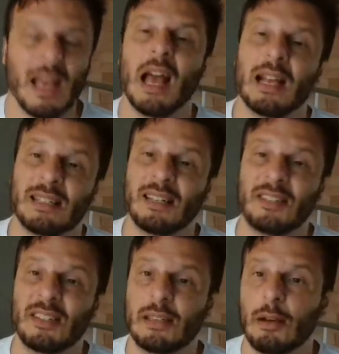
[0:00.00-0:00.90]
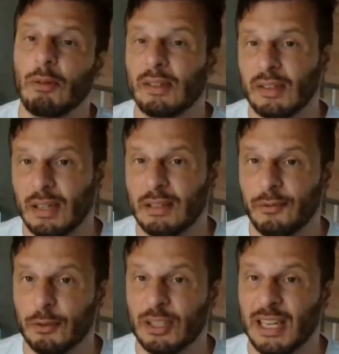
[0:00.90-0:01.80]
Desde então, Astrid
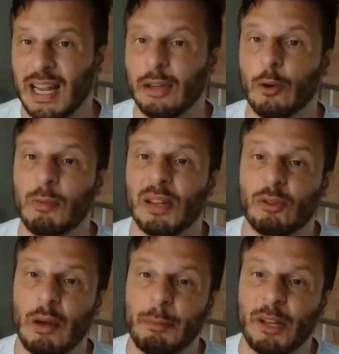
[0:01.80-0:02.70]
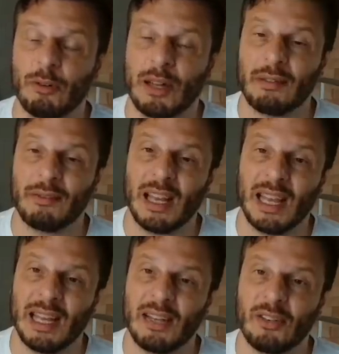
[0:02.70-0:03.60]
Fontinelli começou a pressionar via
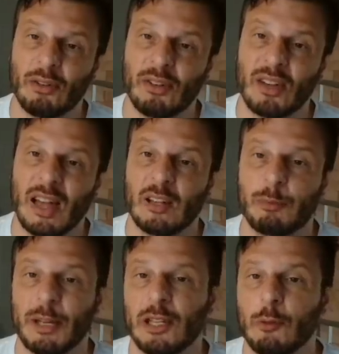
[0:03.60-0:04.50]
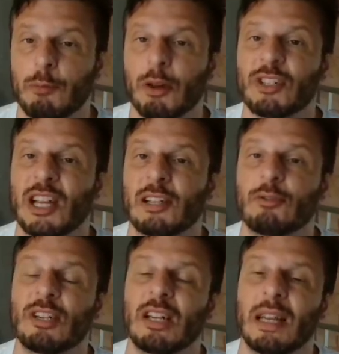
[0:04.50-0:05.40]
redes sociais para que o projeto de
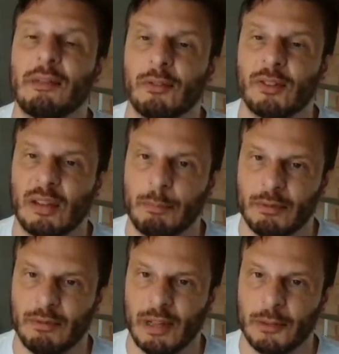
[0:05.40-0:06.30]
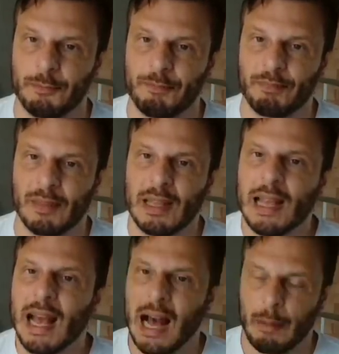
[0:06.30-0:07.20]
lei fosse aprovado.
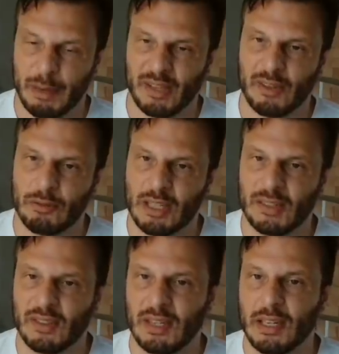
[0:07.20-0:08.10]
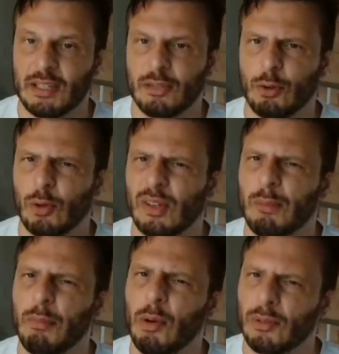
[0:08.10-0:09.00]
A pressão de Astrid trouxe
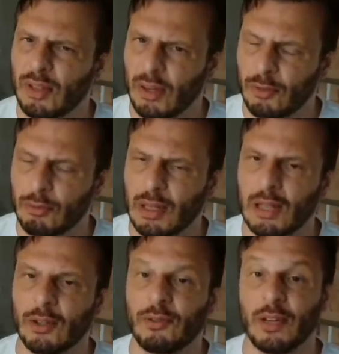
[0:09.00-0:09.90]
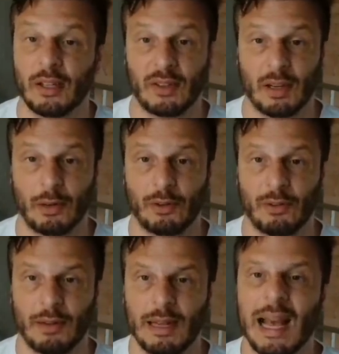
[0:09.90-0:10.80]
bons resultados financeiros.
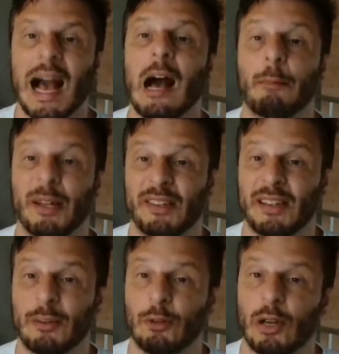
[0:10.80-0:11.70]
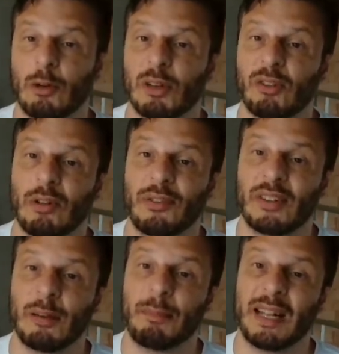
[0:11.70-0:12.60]
A apresentadora começou a fazer
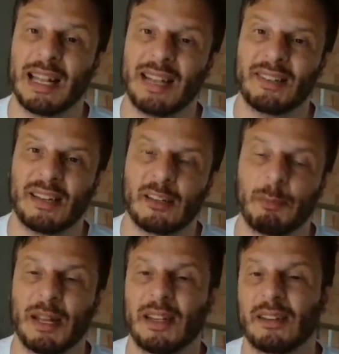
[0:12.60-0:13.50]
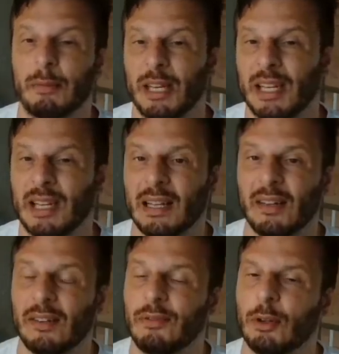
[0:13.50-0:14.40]
palestras para as americanas e virou